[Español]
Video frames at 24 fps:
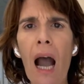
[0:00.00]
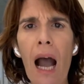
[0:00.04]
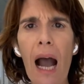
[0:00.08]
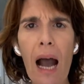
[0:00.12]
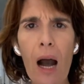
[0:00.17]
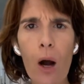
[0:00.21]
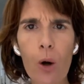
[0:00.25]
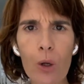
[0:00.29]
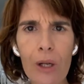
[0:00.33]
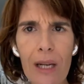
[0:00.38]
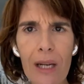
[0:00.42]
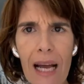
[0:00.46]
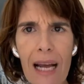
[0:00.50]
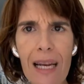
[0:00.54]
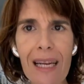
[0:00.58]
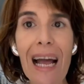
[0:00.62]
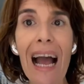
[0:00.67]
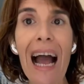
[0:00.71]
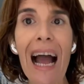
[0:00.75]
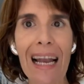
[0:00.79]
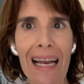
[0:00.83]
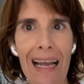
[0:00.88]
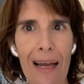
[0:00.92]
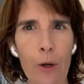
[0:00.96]
Ahorrar
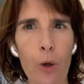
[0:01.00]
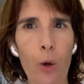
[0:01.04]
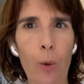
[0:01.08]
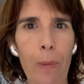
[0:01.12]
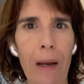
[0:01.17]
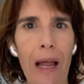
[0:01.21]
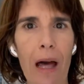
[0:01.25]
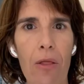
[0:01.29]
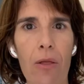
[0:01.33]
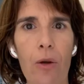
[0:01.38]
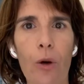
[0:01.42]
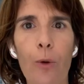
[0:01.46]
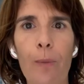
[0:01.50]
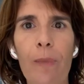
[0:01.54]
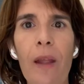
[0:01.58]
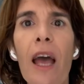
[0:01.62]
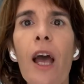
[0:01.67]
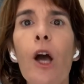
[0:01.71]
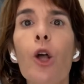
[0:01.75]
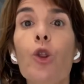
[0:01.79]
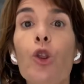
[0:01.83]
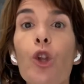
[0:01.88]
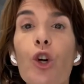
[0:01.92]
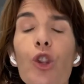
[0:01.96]
a largo plazo.
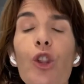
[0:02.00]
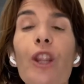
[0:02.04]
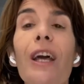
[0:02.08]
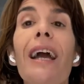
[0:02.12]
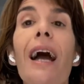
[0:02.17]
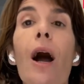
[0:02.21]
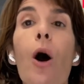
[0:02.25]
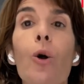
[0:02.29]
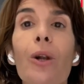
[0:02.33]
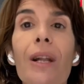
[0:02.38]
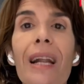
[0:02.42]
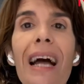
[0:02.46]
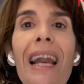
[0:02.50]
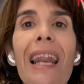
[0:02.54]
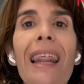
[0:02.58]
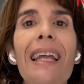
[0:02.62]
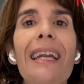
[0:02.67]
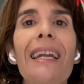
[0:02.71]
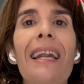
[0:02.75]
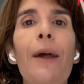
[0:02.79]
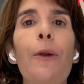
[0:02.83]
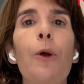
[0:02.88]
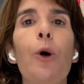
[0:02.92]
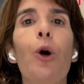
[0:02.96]
¿Dónde ahorrar
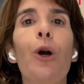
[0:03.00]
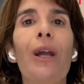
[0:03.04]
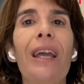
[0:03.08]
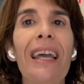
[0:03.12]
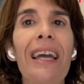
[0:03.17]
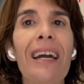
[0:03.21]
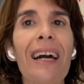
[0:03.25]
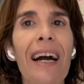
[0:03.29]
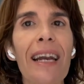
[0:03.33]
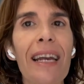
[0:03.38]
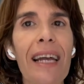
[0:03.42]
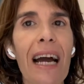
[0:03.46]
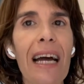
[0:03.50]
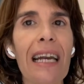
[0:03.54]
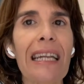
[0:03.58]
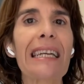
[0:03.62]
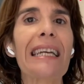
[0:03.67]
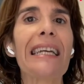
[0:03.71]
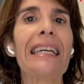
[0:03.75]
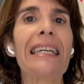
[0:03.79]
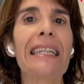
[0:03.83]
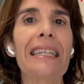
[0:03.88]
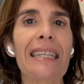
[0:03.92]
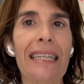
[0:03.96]
dinero y ganar
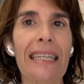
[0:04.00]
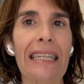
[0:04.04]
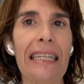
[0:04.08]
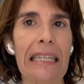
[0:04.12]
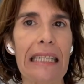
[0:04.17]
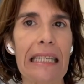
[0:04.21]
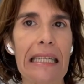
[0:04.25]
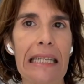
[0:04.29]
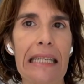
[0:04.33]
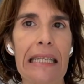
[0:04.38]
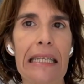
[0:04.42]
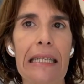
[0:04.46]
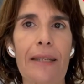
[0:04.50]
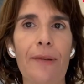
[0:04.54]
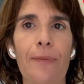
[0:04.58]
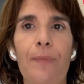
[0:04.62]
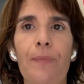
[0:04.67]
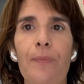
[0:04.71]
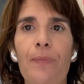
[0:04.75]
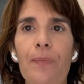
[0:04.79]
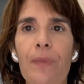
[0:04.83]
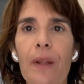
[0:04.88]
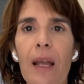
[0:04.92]
intereses?